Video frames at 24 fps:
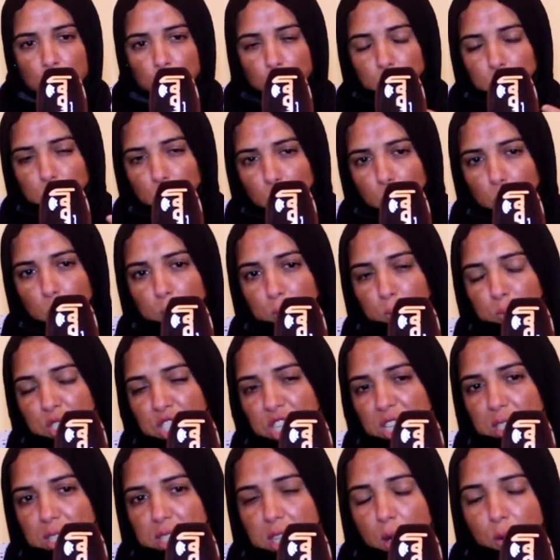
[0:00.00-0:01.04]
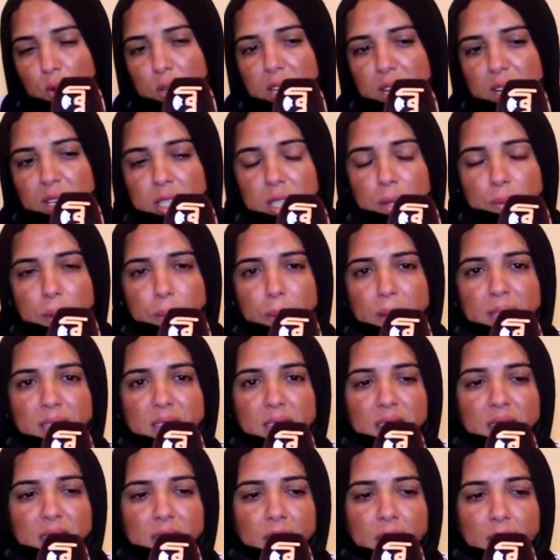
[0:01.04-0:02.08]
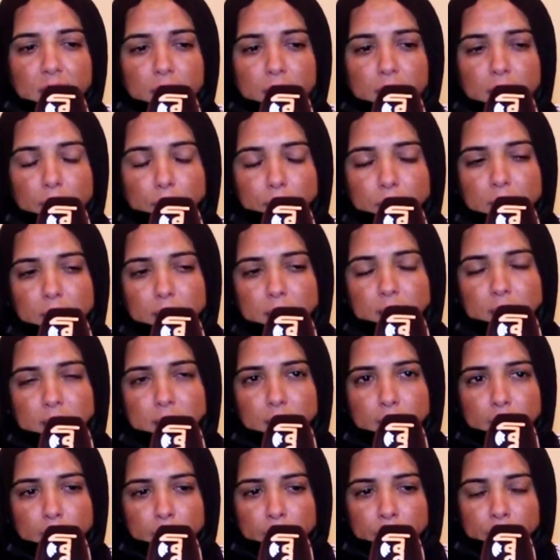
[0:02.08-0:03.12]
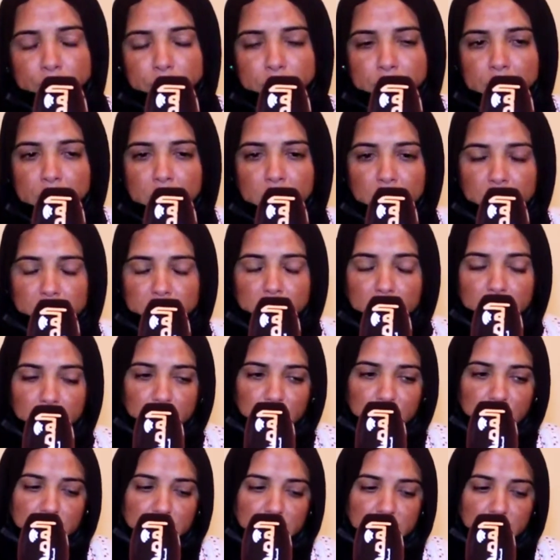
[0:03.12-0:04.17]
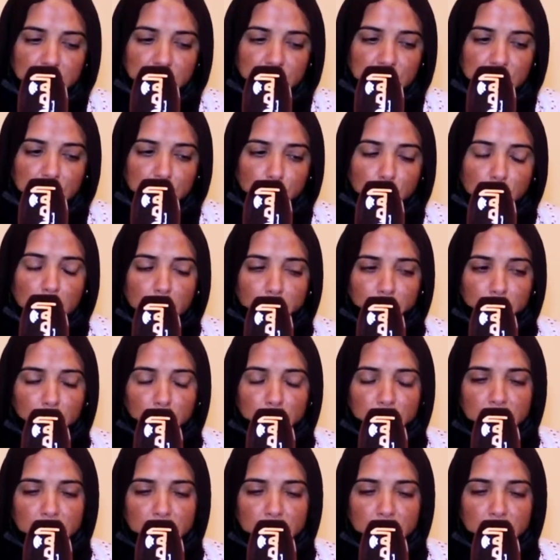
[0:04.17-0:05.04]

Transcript: ودور مشيت داوني عند الطبيبه ديالي نهار الخميس حط خرجت لي شي دواء مشاو